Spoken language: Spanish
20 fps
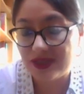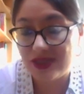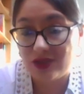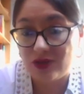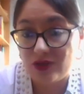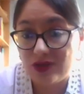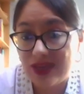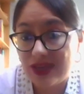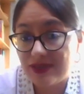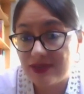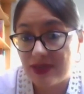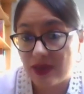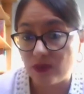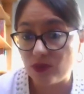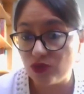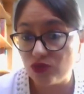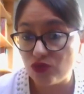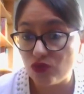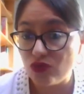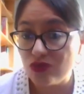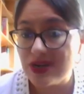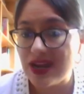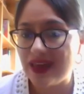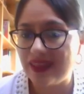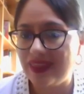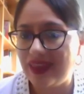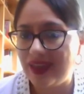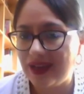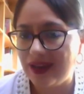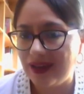sino ya estamos
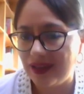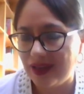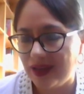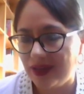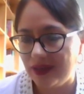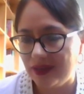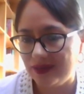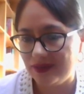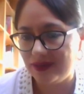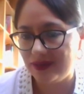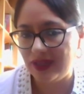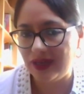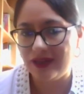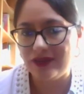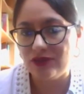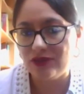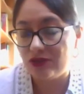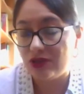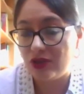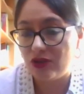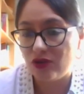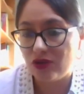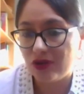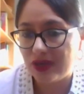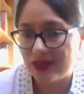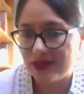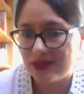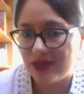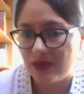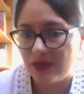una década entera en donde no
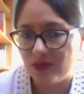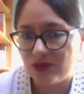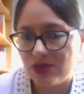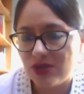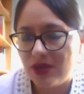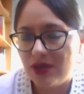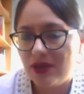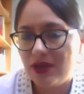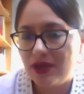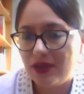crecemos